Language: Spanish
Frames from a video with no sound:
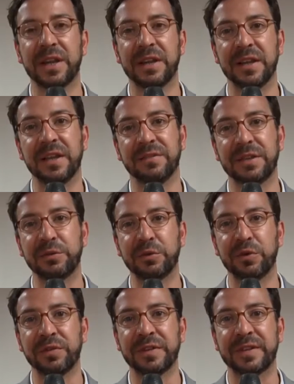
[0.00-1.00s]
el
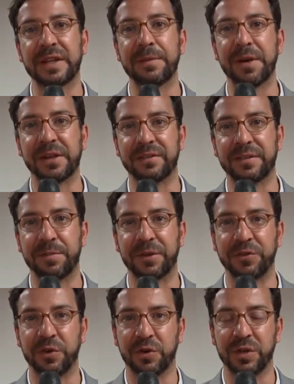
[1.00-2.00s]
Instituto Digital de
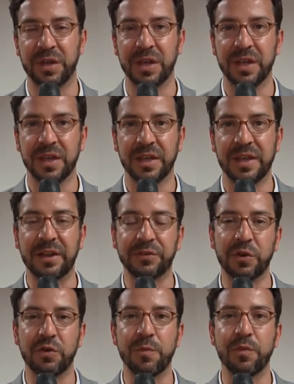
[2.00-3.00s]
Participación y
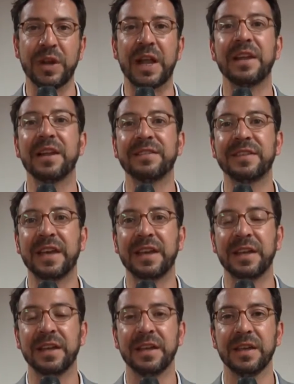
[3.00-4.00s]
Acción Comunal y el
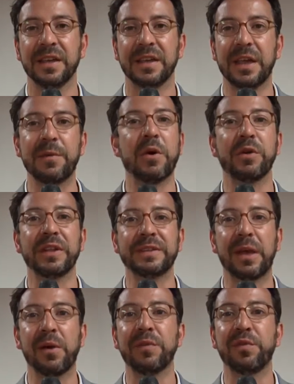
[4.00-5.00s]
SENA que va
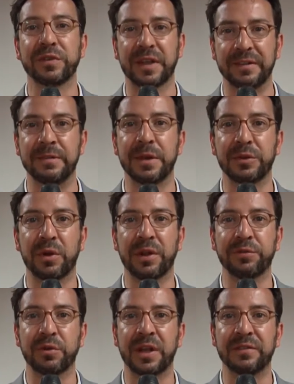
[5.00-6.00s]
orientado al fortalecimiento de
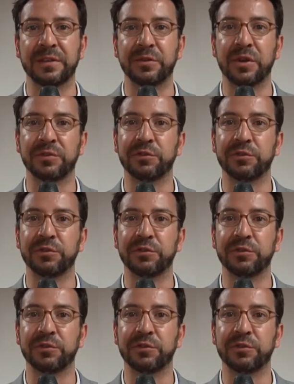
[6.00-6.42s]
las organizaciones